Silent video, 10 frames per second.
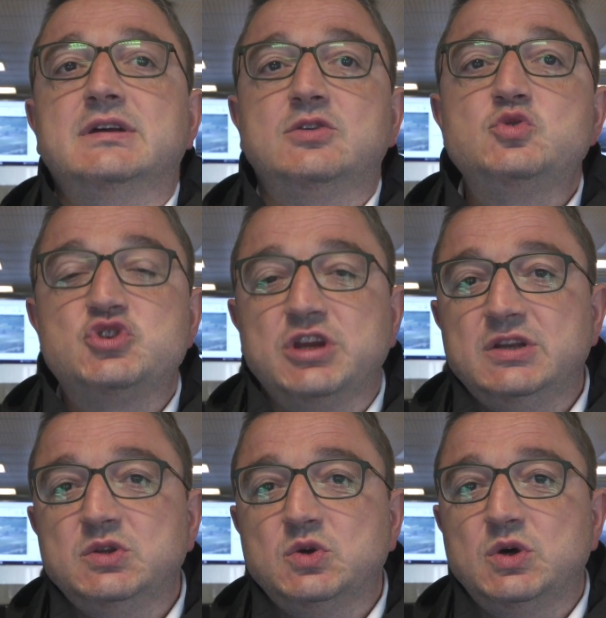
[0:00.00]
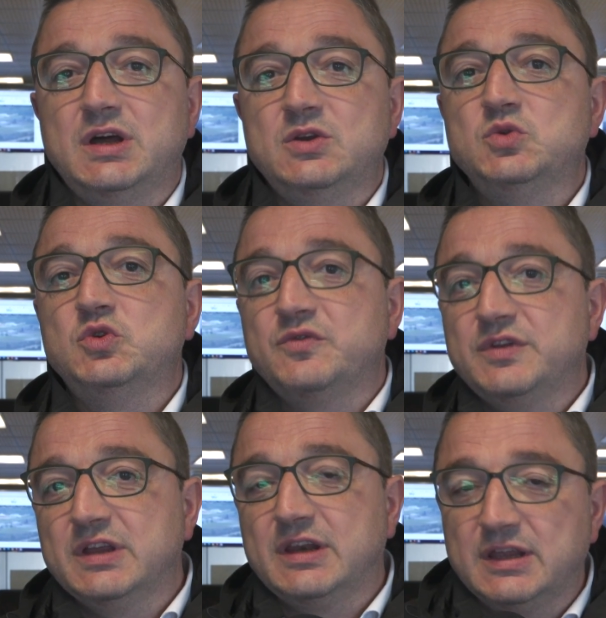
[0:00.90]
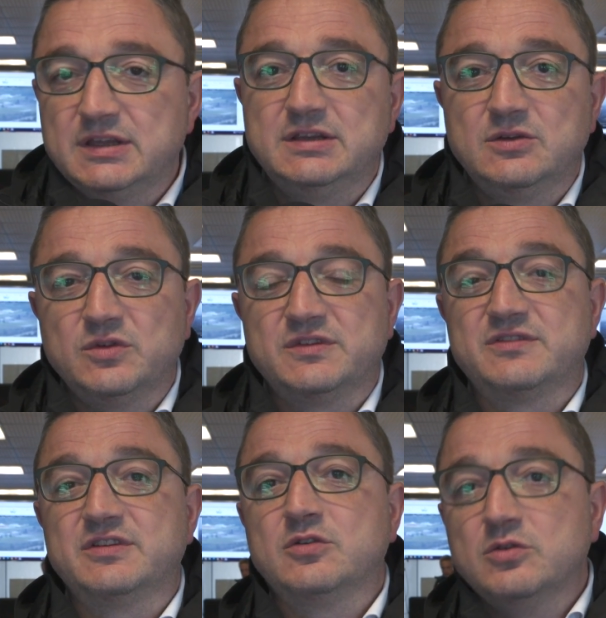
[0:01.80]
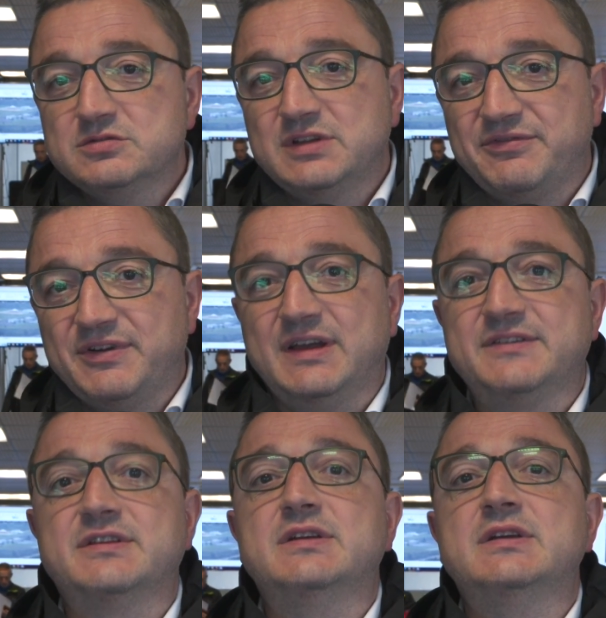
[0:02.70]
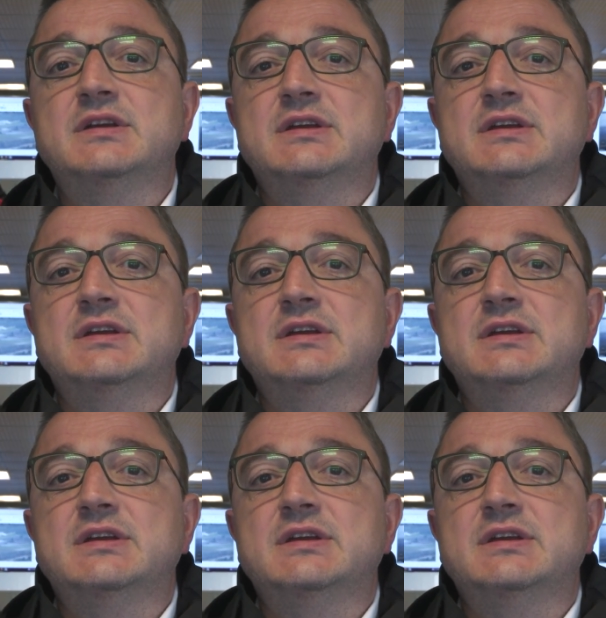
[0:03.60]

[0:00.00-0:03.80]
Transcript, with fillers: riuscendo a non dover in questa seconda fase